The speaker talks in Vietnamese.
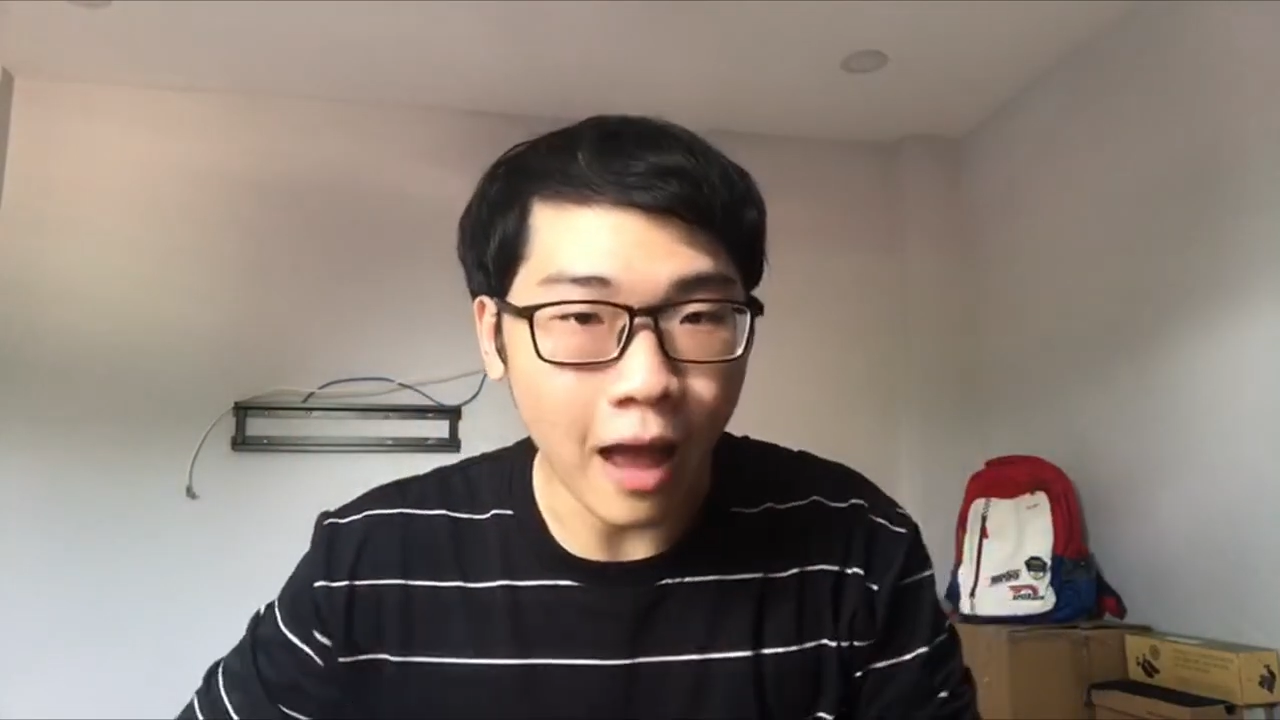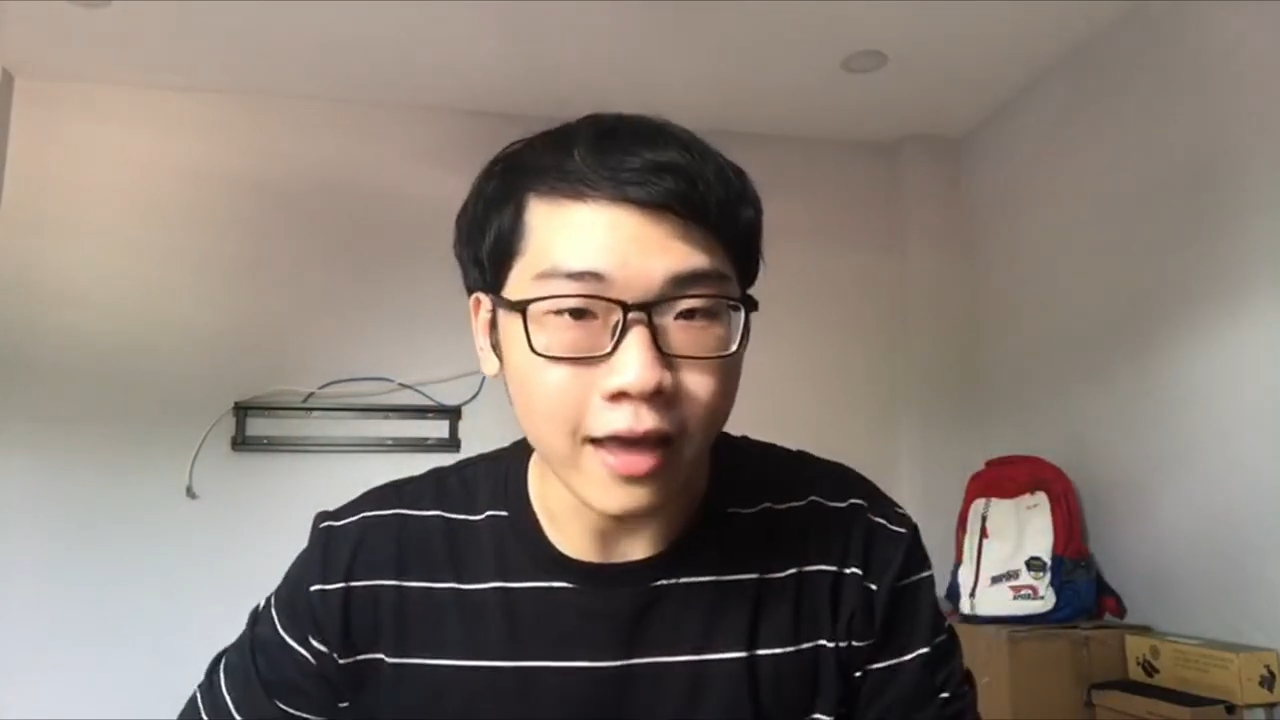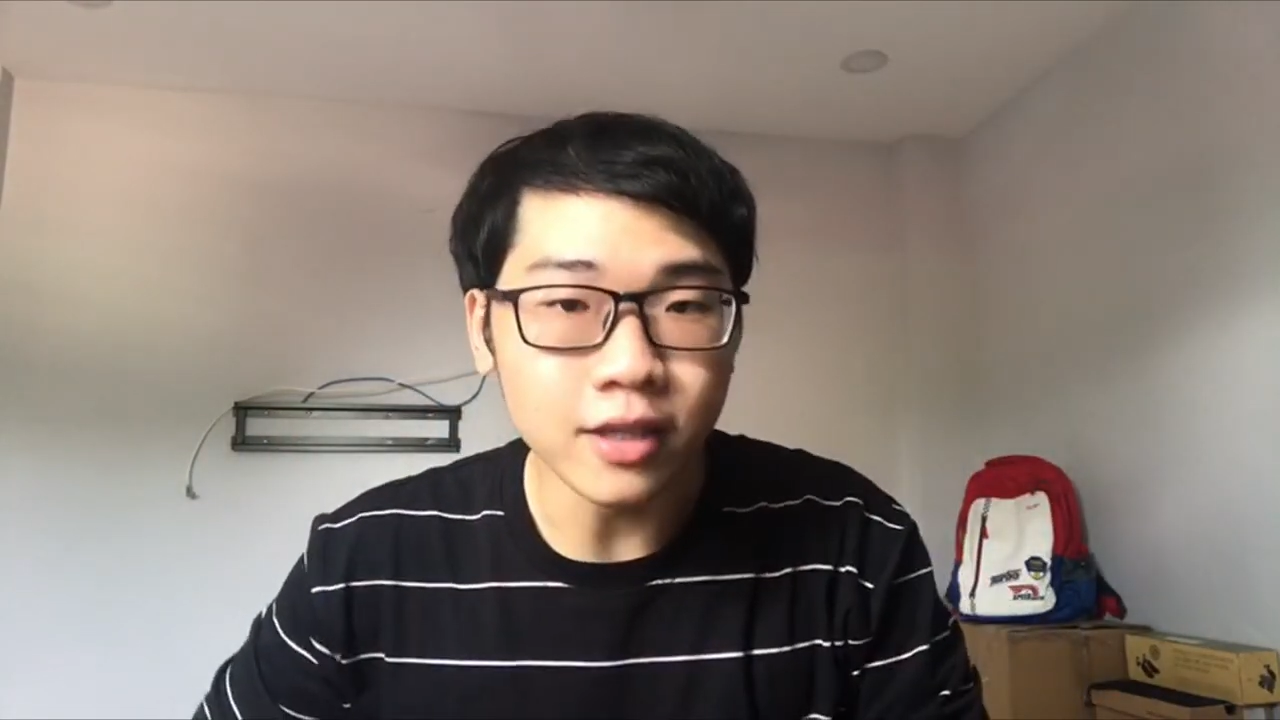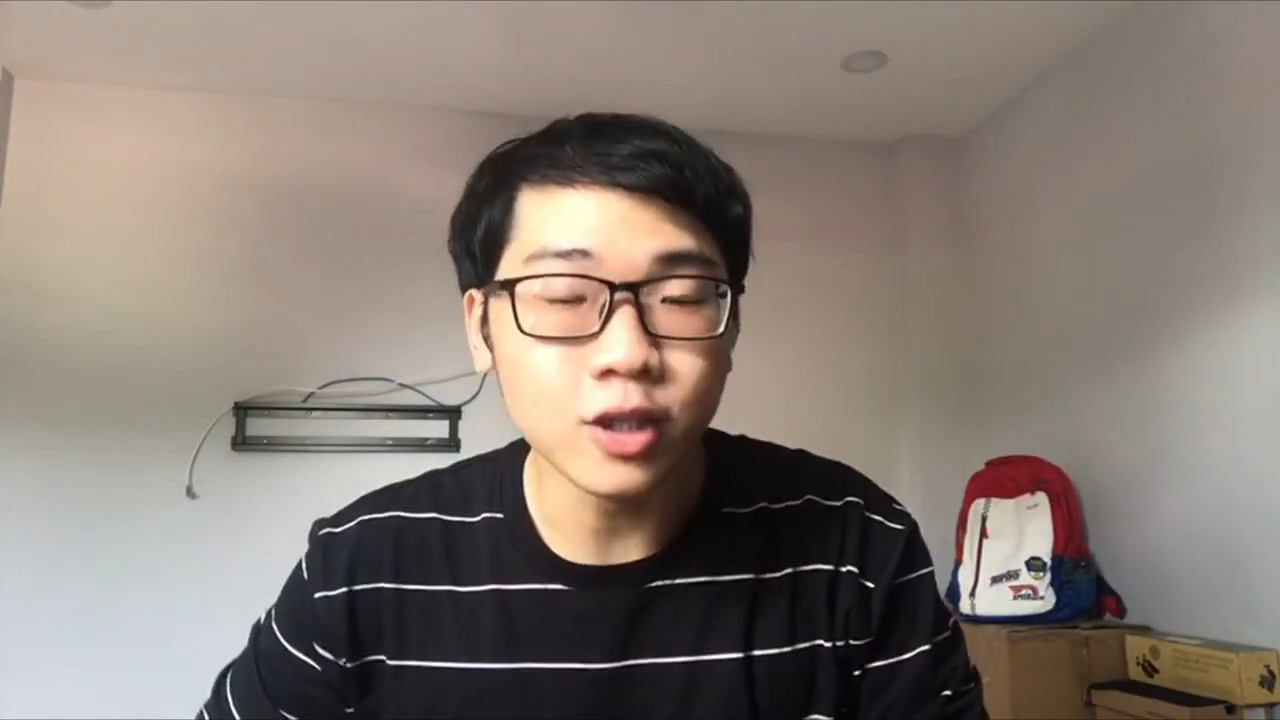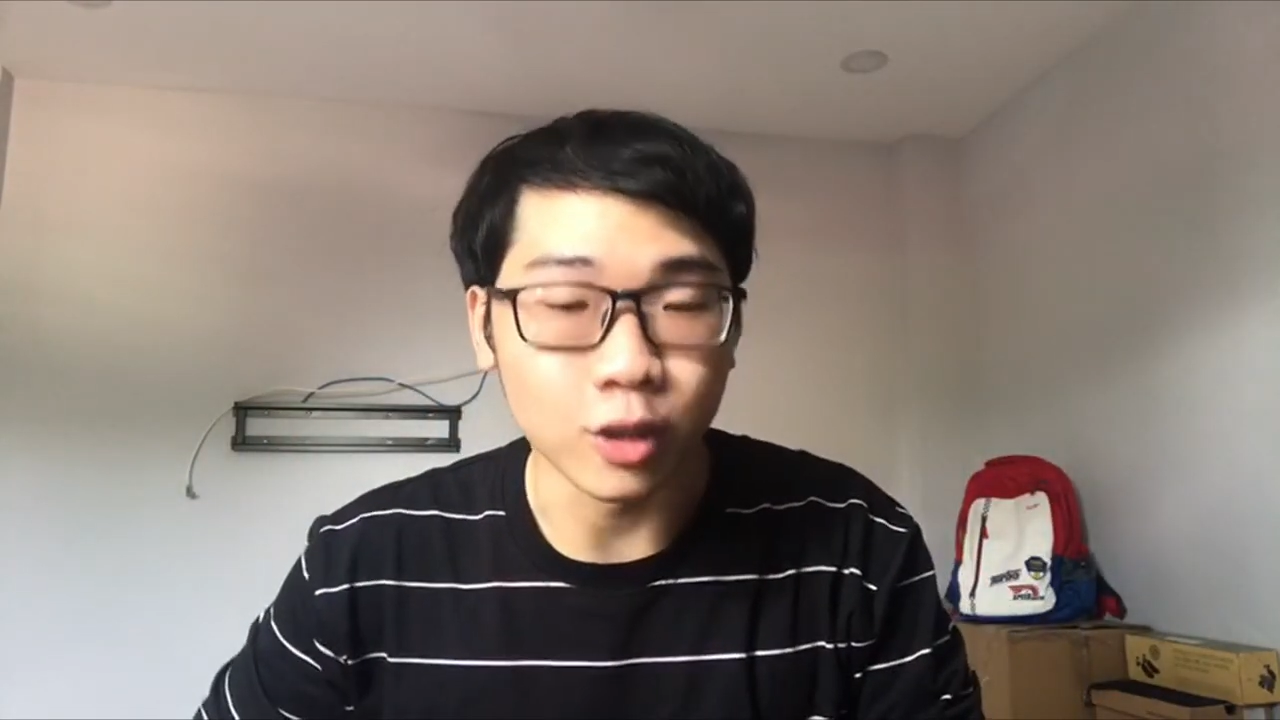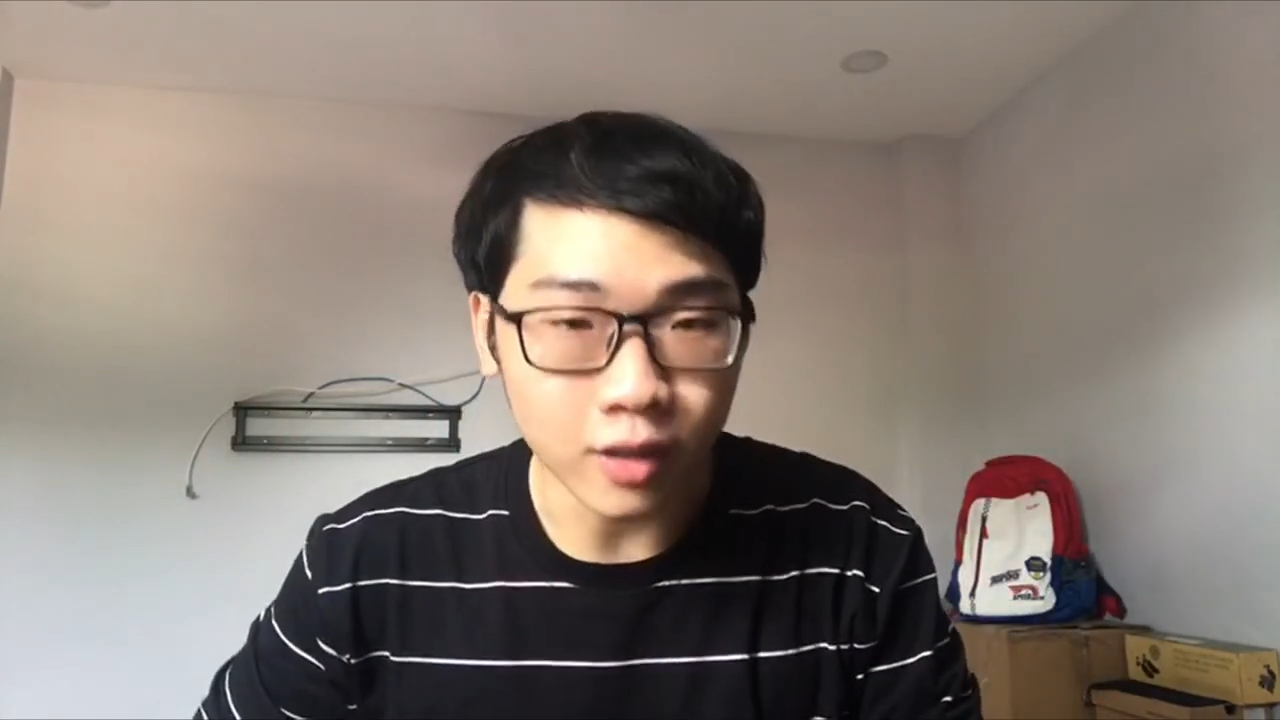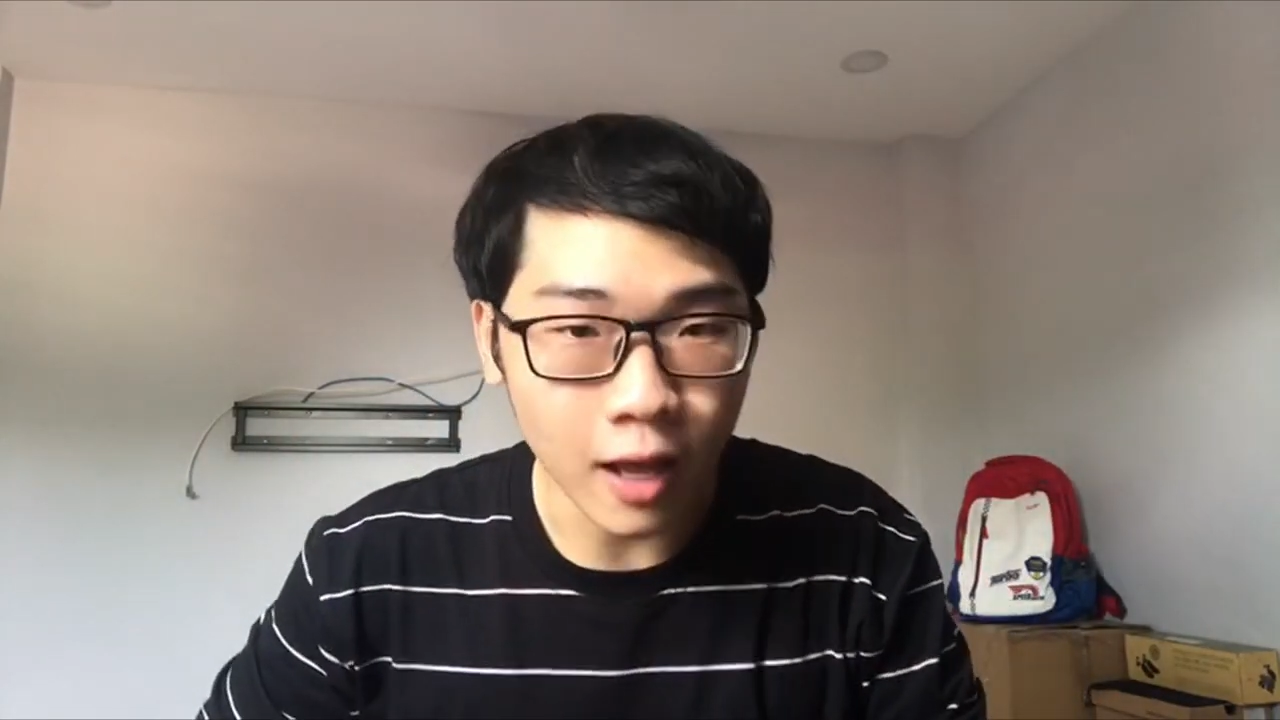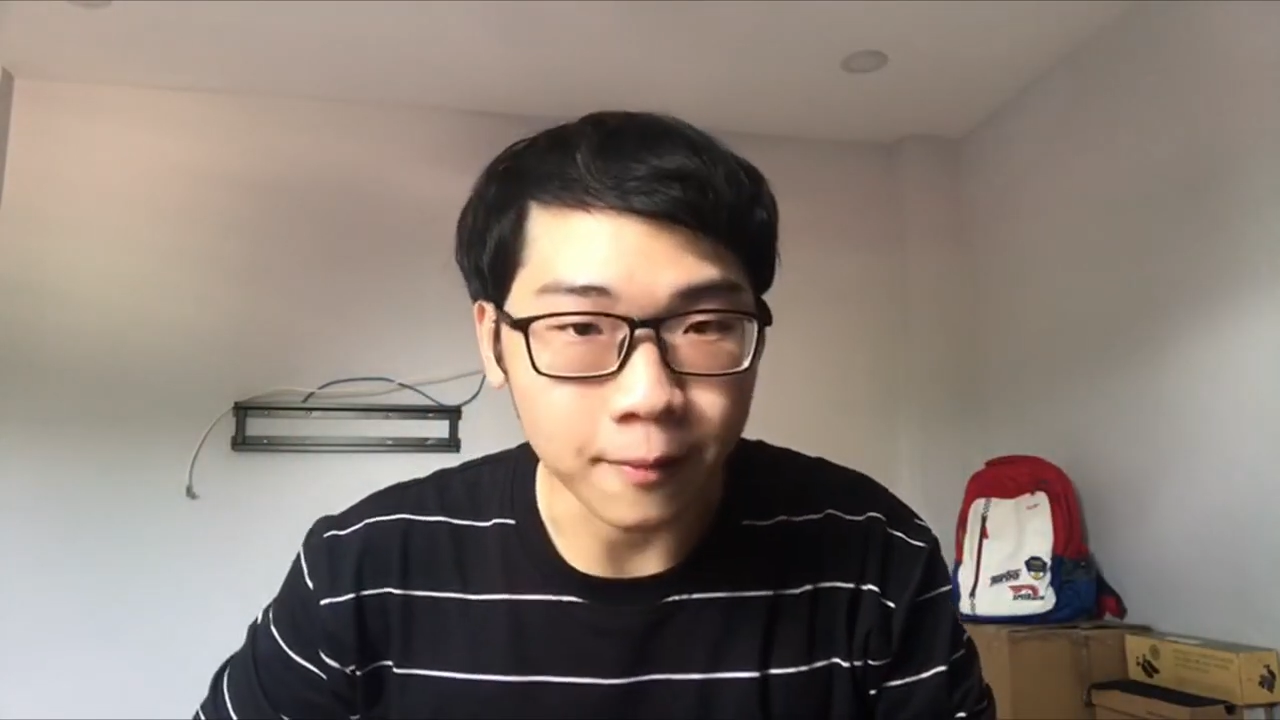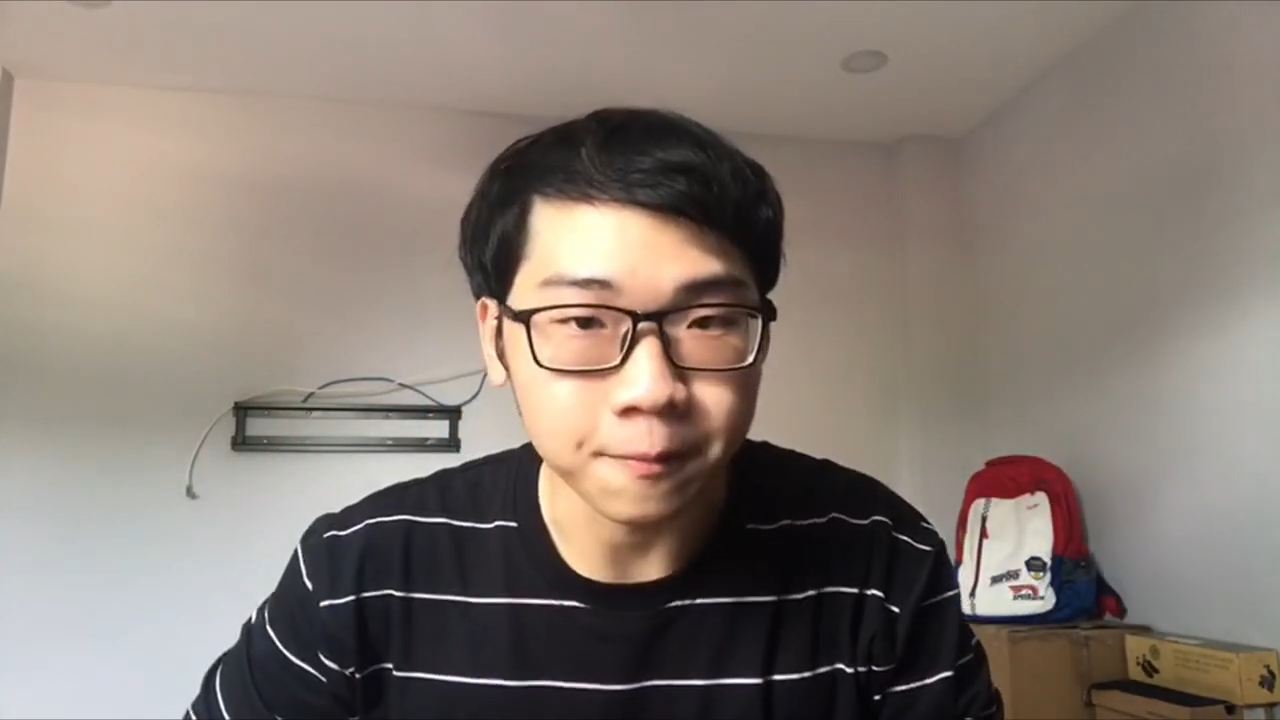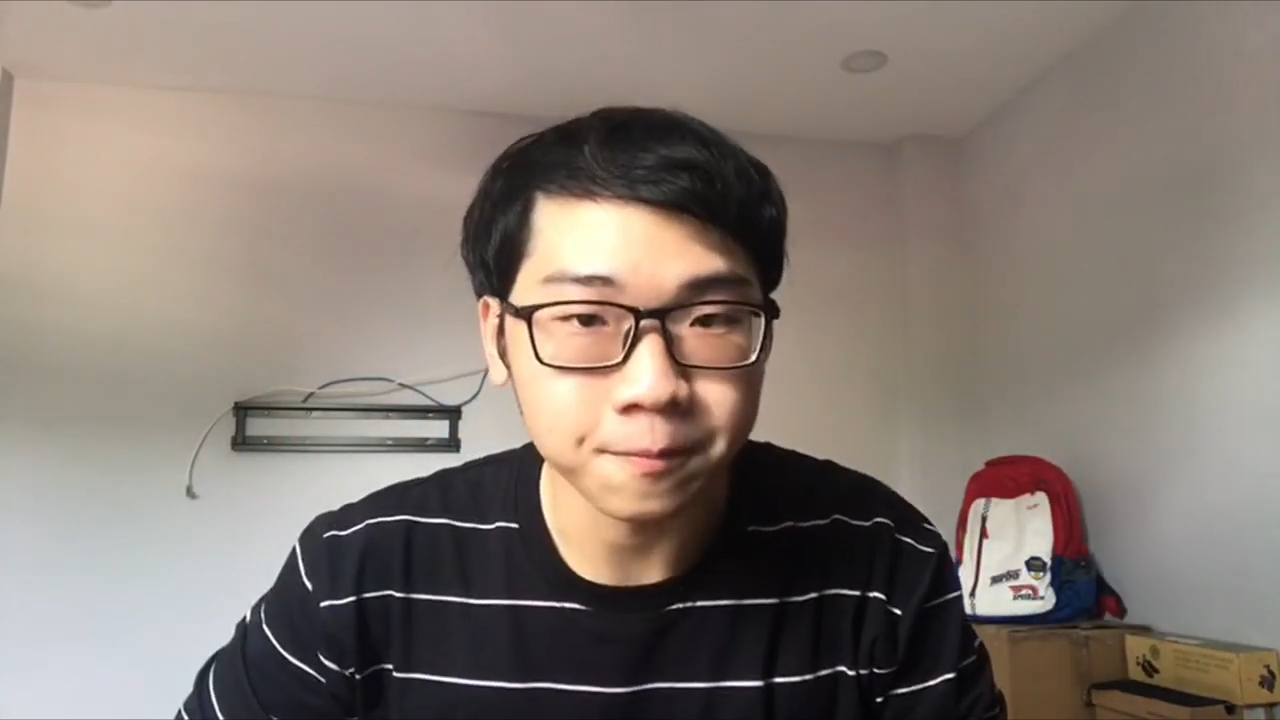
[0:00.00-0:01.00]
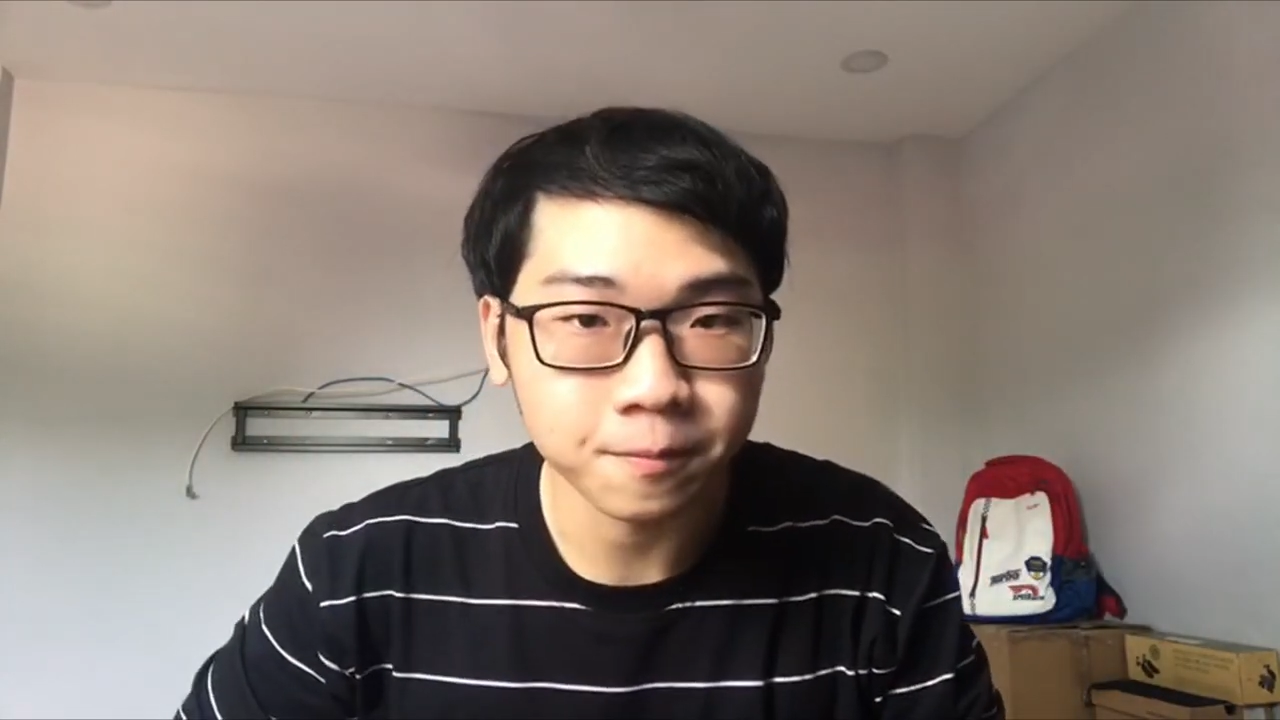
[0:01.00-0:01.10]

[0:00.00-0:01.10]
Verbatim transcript: đẩy trưởng thành